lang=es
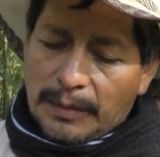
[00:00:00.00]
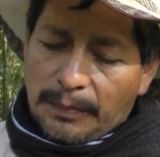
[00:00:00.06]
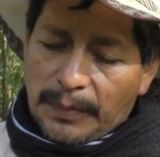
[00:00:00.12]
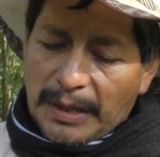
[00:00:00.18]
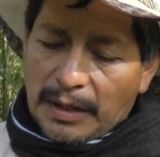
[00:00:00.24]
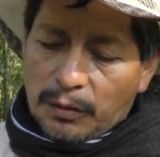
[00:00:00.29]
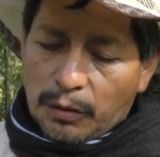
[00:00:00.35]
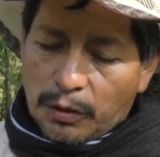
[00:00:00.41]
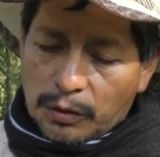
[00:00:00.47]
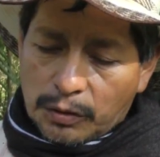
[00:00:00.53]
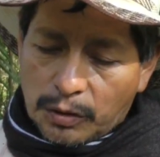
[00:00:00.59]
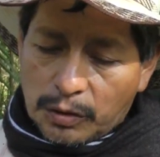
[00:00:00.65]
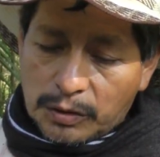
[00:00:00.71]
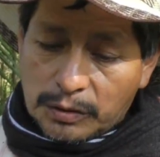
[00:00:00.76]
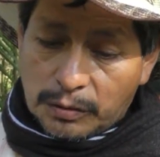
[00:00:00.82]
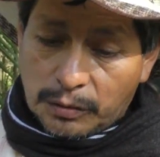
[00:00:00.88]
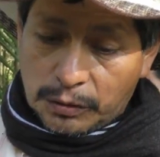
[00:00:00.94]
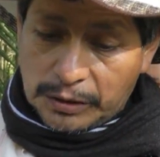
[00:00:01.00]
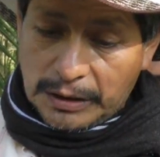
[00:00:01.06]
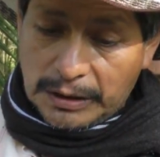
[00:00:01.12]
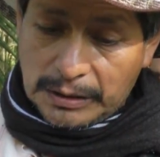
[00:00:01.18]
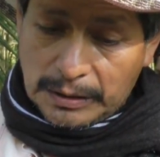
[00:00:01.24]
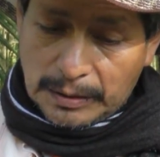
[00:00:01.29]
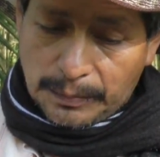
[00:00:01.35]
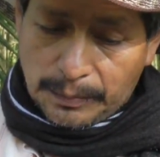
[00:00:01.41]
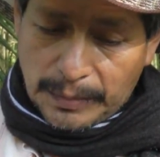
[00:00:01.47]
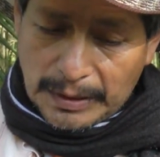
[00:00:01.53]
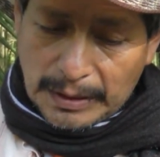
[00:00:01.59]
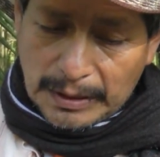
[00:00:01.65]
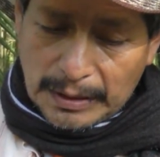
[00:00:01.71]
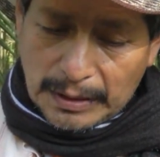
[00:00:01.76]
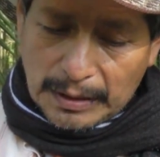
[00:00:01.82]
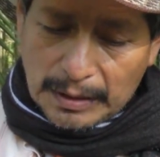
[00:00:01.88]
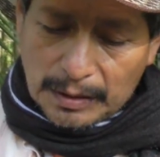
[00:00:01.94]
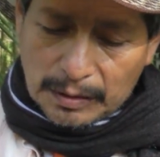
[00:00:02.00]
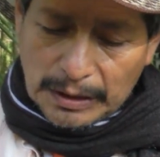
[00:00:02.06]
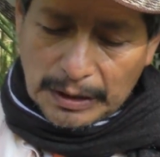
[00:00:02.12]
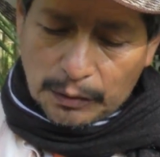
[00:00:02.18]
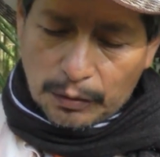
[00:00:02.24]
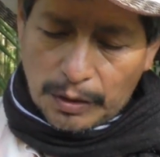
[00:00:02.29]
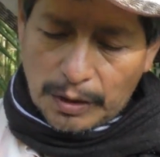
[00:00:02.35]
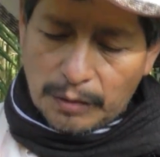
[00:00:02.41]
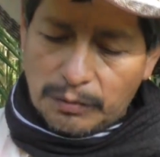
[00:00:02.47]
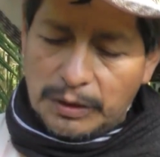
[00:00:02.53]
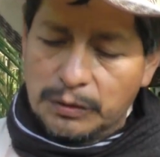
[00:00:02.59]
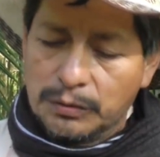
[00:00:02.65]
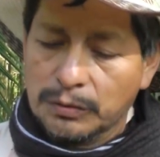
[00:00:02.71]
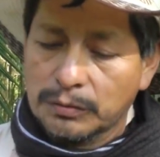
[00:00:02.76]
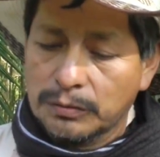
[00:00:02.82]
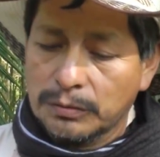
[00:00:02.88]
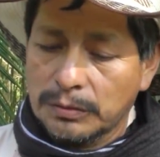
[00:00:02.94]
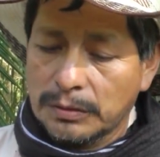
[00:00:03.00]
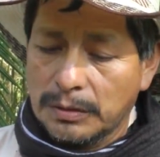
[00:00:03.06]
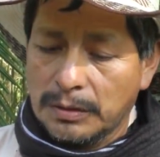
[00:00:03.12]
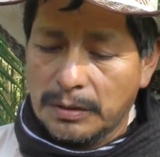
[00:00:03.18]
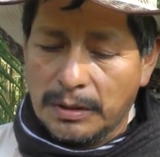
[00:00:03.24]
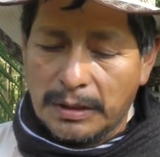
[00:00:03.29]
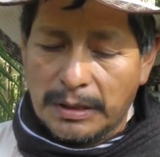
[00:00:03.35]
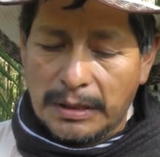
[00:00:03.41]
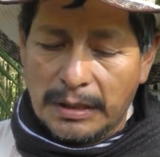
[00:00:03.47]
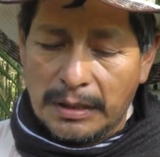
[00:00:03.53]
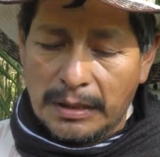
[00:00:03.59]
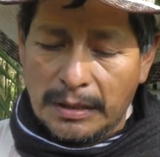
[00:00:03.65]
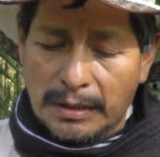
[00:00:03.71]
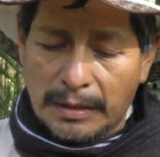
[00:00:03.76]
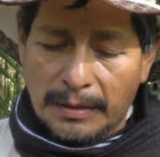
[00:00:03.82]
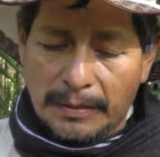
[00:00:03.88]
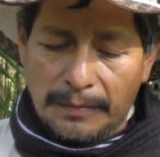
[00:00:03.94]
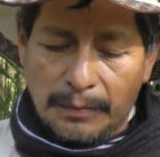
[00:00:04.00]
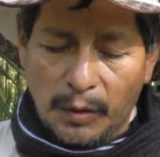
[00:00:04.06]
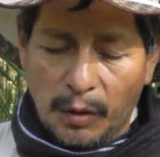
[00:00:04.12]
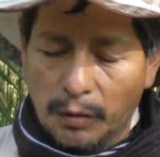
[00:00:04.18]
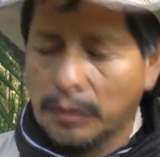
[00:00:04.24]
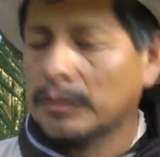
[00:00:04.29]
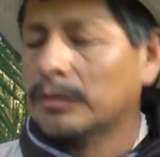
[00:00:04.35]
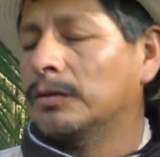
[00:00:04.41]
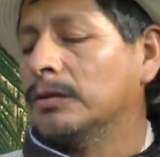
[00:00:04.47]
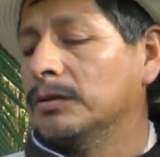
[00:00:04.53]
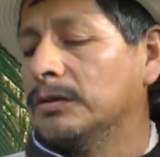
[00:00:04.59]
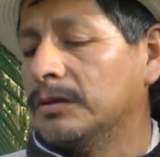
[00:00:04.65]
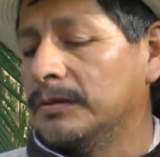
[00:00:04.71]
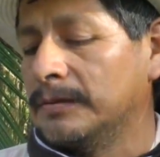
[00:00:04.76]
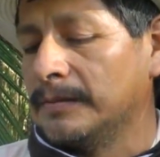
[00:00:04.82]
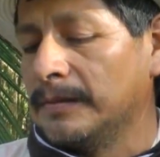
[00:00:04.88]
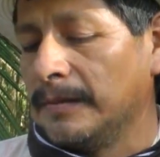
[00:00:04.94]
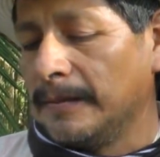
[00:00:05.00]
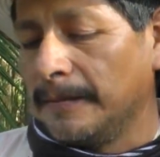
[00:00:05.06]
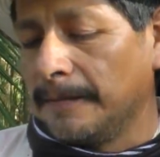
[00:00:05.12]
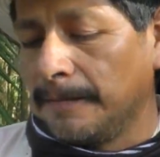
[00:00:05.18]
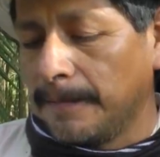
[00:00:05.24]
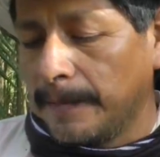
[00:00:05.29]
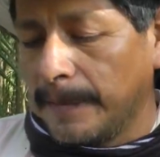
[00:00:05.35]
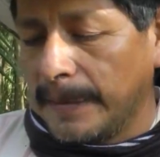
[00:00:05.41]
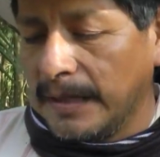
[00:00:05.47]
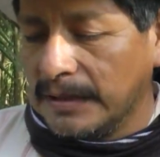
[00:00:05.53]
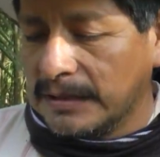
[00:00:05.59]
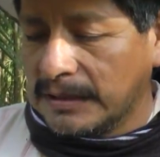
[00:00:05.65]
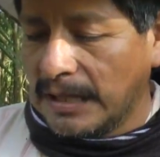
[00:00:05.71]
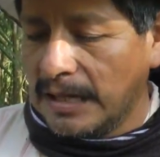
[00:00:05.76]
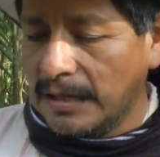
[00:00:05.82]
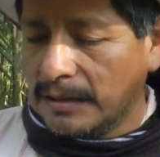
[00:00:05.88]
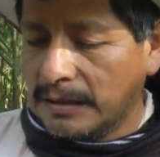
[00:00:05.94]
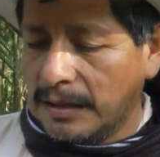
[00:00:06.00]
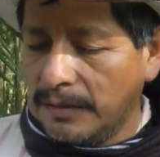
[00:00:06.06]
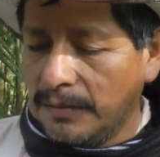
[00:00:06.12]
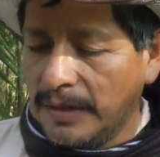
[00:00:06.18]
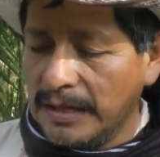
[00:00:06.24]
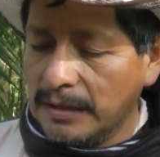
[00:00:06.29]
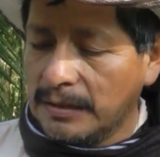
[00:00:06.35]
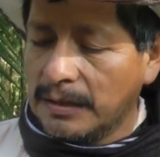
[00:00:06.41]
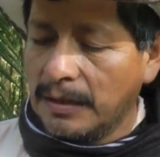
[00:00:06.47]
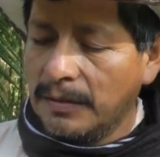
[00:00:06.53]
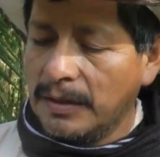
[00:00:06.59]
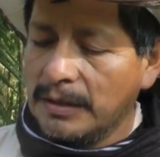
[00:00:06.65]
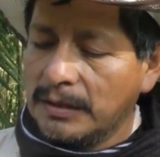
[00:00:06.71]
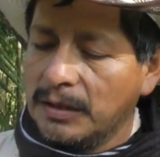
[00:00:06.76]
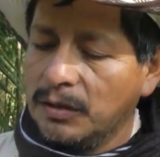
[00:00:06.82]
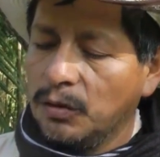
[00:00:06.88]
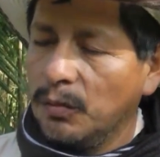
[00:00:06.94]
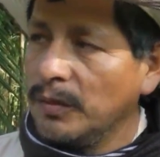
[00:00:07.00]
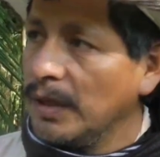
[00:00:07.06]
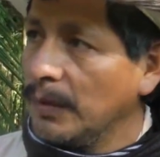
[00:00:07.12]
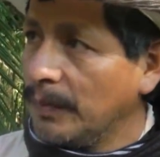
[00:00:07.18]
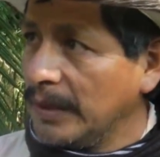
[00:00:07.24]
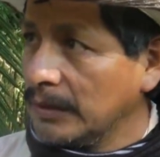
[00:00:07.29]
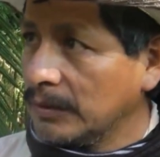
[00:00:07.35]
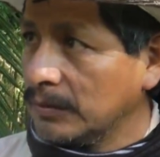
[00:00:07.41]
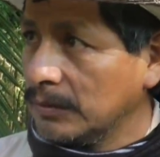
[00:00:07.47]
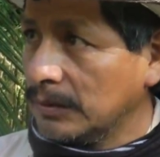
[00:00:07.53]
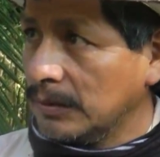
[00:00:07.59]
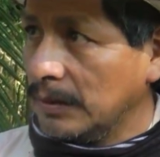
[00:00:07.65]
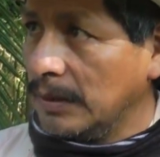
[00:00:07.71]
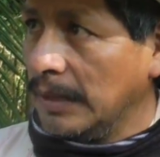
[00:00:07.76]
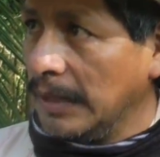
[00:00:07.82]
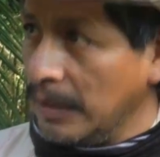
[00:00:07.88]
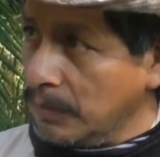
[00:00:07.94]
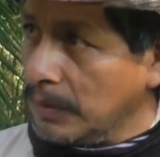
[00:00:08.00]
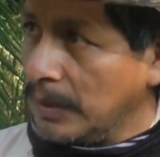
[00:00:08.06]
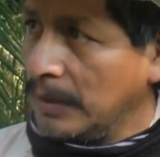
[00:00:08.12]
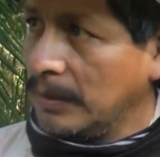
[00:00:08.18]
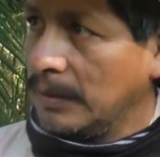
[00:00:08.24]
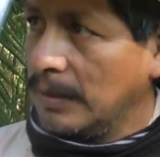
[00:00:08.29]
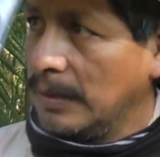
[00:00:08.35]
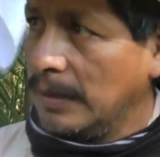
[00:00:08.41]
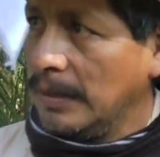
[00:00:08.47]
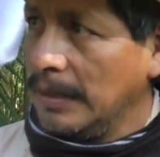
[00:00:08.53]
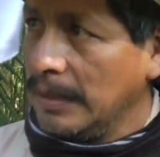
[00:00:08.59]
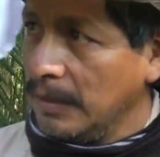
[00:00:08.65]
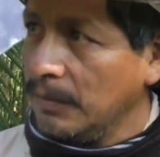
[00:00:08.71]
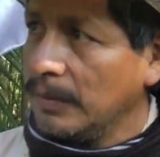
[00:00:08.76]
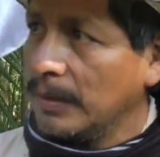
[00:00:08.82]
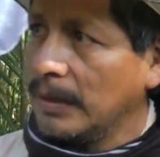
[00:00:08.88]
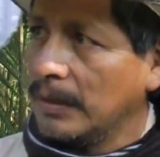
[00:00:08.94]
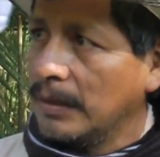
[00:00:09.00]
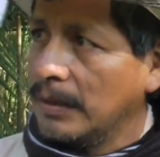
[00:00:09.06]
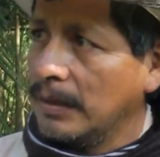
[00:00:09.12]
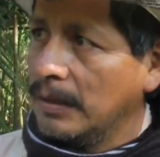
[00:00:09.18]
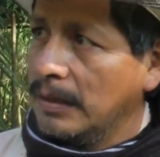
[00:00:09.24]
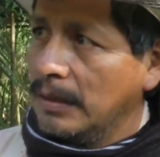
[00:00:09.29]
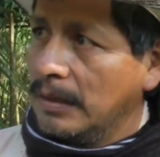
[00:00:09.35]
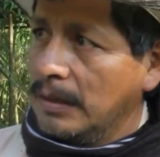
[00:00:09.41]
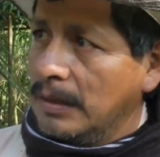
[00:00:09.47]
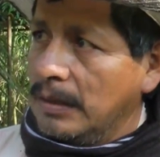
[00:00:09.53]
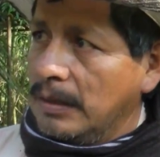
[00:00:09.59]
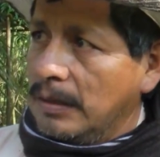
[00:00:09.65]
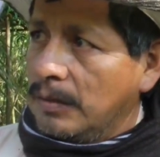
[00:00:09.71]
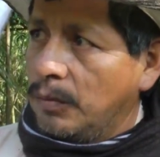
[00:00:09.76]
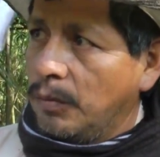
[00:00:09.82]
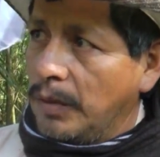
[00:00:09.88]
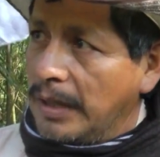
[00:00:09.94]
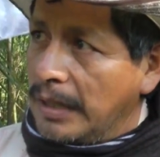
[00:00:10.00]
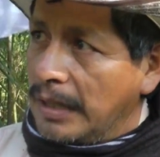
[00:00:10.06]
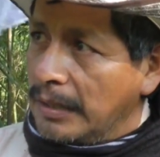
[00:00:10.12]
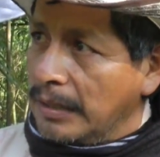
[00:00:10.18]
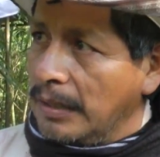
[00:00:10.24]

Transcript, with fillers: para nosotros eh, para recoger nuestros eh, ah, productos está entre 20 y 22 mil pesos libre, libre fuera de,